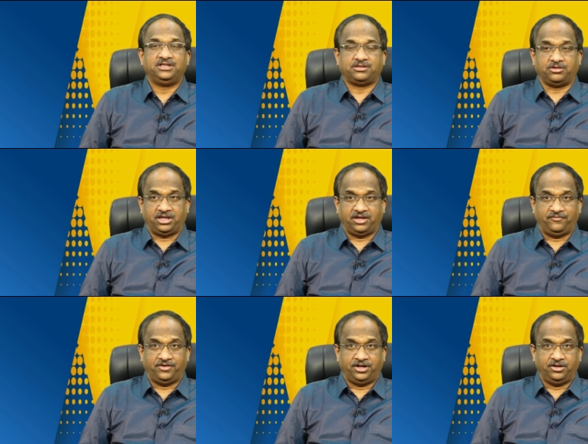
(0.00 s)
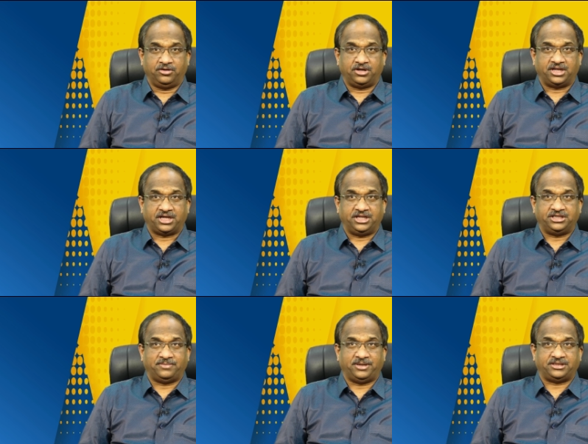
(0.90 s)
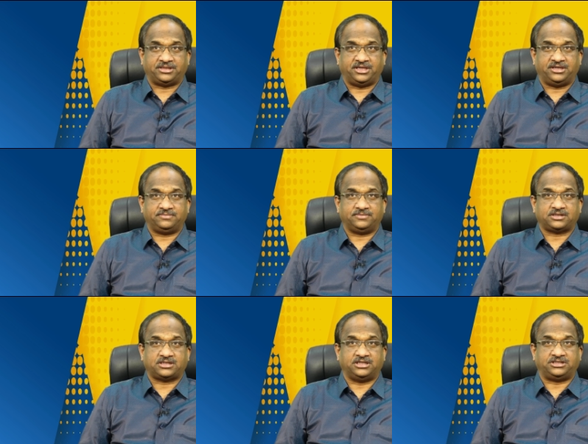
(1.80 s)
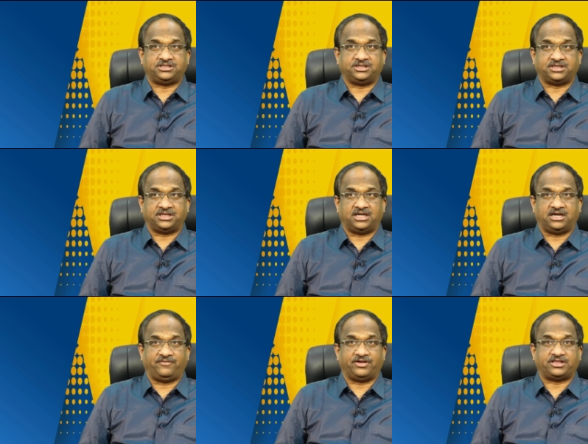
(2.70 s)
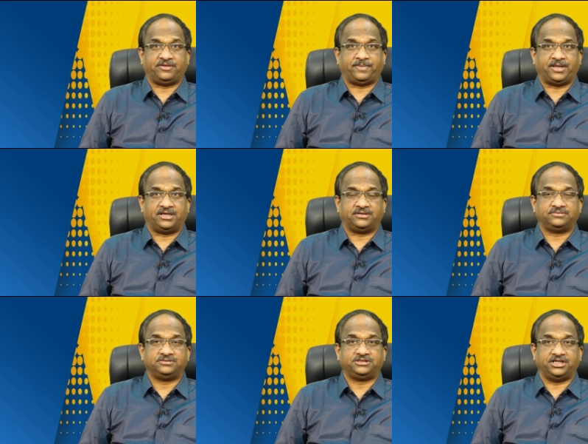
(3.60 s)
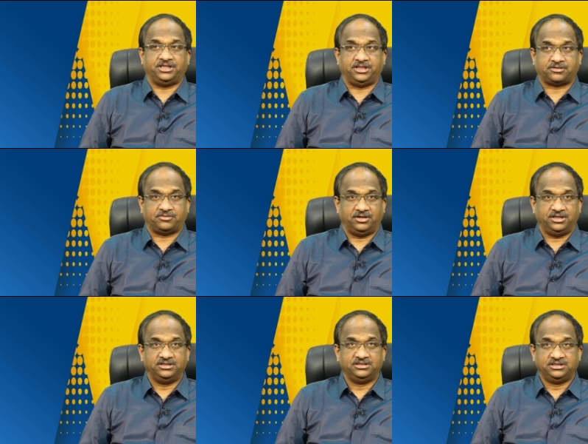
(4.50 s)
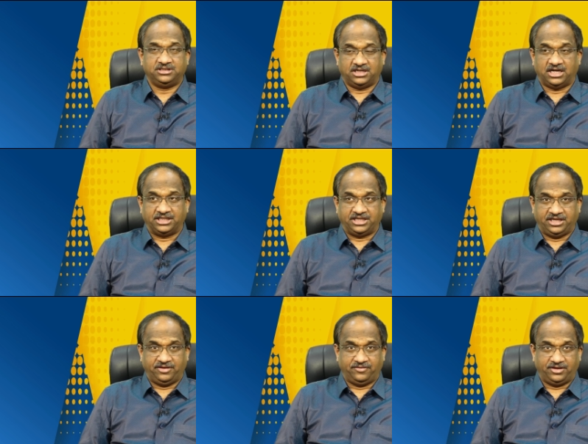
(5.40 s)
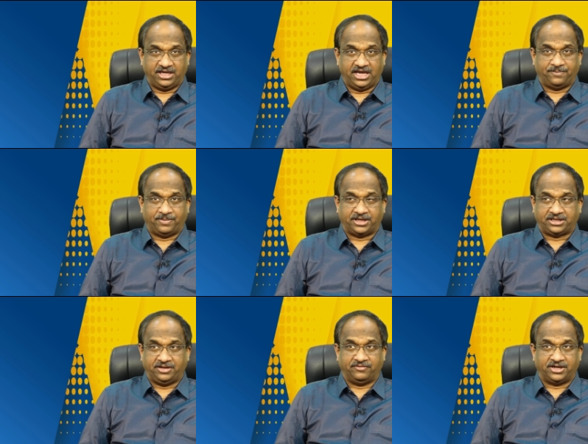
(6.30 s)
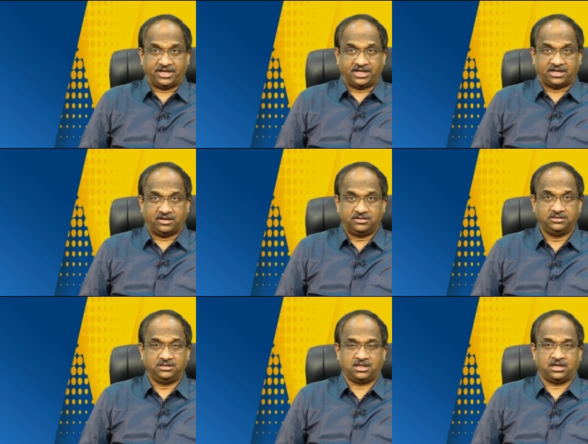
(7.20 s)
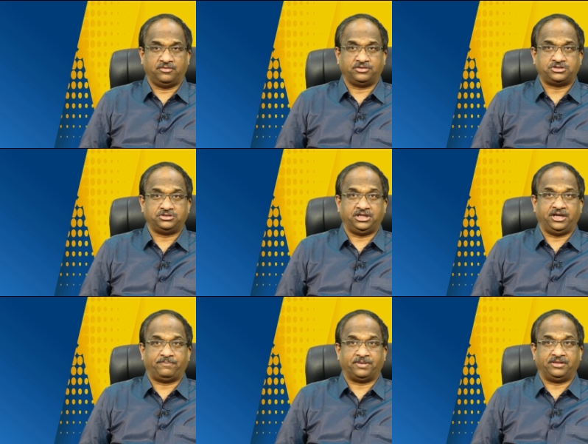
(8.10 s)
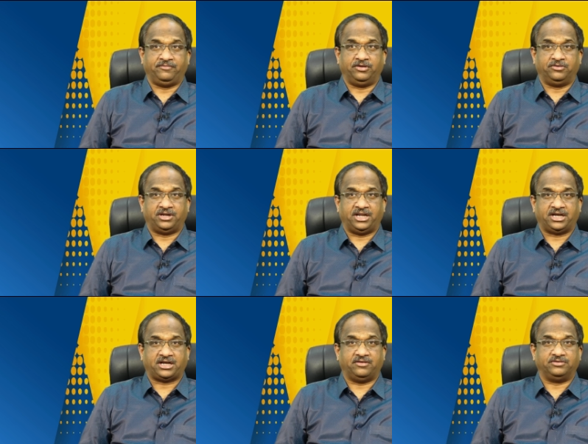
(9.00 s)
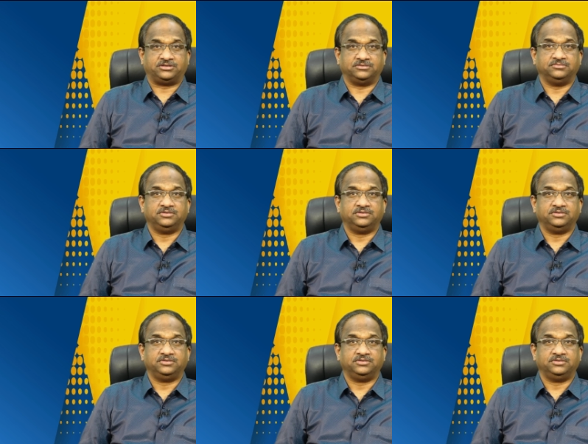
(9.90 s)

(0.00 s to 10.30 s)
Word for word: సో ఈ వీడియో కనుక నిజమైతే ఖచ్చితంగా ఆ వ్యక్తి పైన చర్య తీసుకోవాలి అది ఏ పార్టీ వారైనా కావచ్చు ఏ పదవిలో ఉన్నాయినా కావచ్చు